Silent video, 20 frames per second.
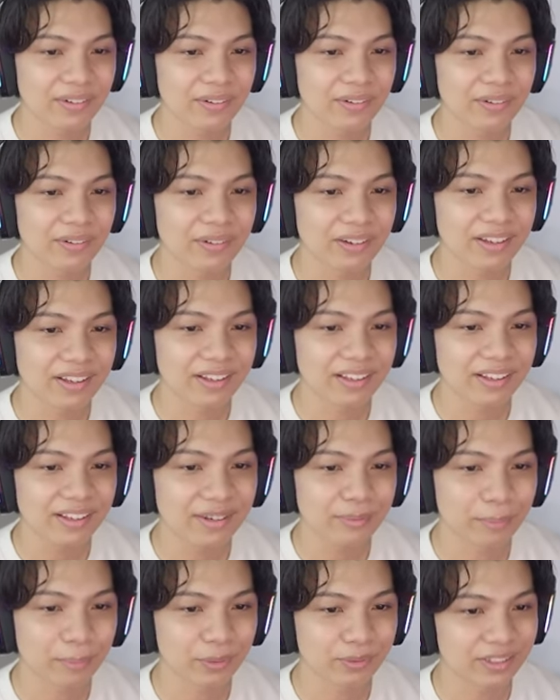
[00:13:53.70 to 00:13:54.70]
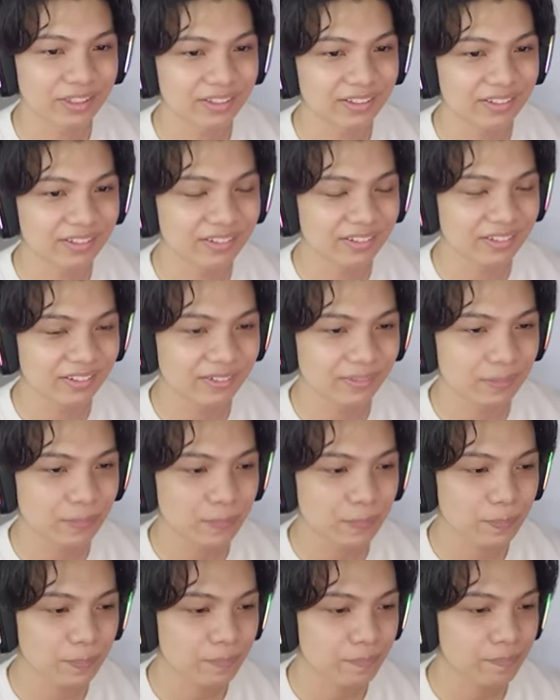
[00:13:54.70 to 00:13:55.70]
Oke, okay, potato.
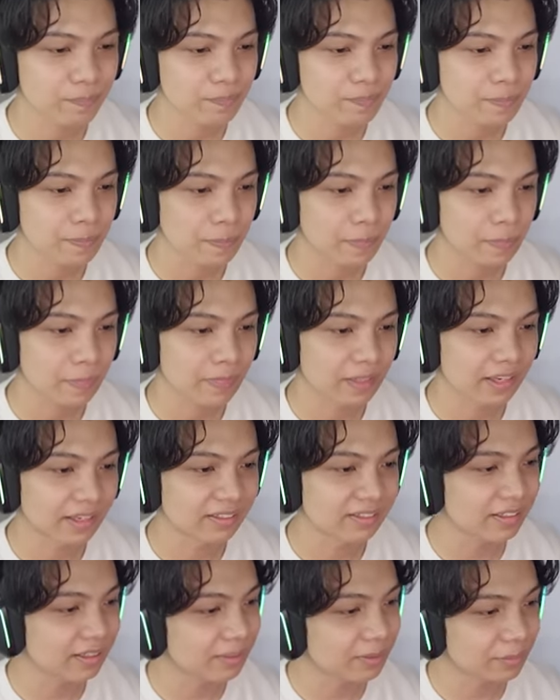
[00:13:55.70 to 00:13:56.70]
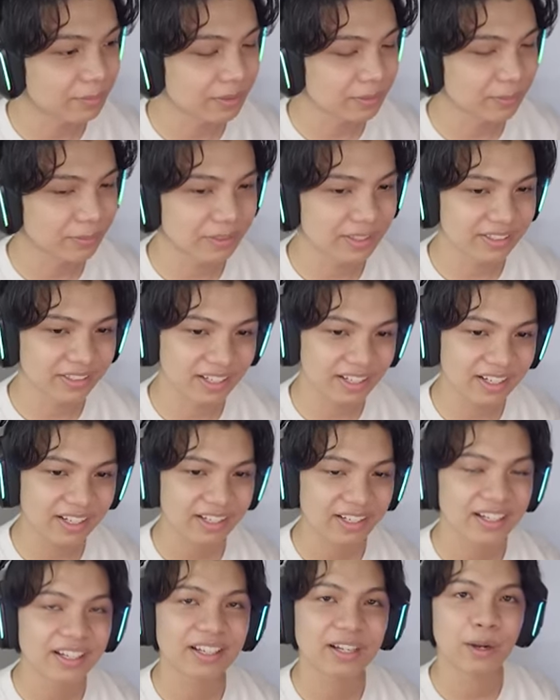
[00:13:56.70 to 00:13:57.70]
Nah, ntar
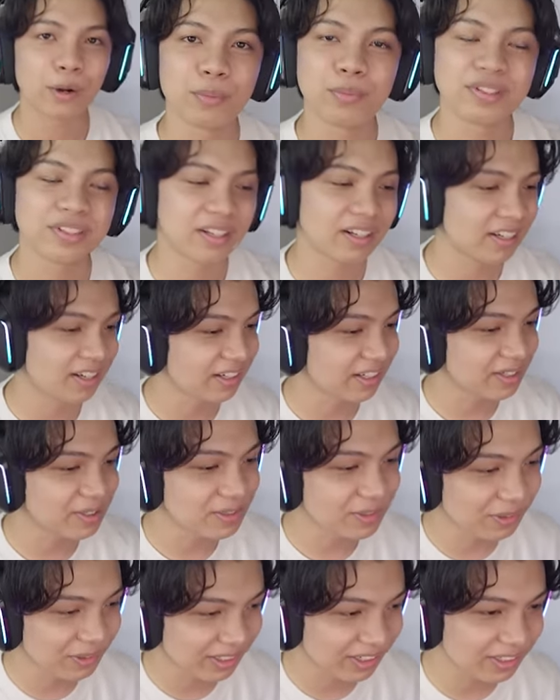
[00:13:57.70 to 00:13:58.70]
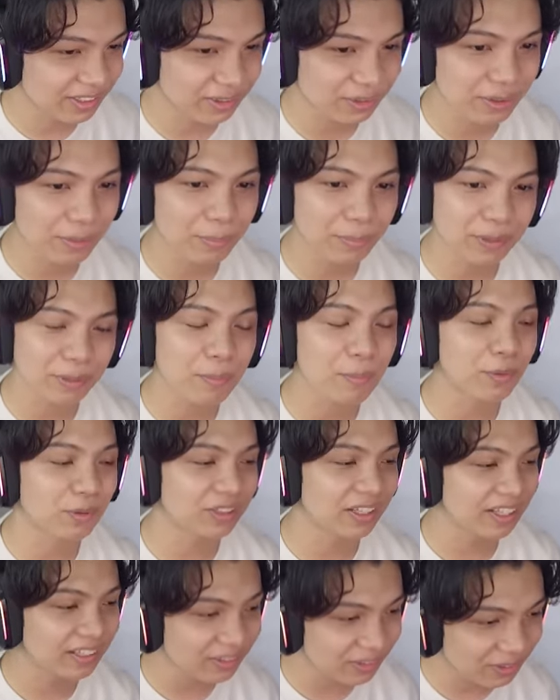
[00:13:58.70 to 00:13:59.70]
temen-temennya kalau misalkan ngancurin itu dapatnya
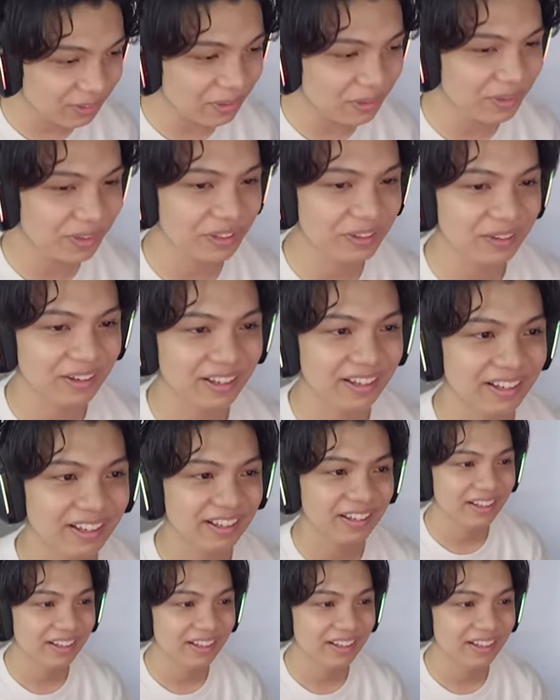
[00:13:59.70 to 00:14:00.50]
potato gitu ya.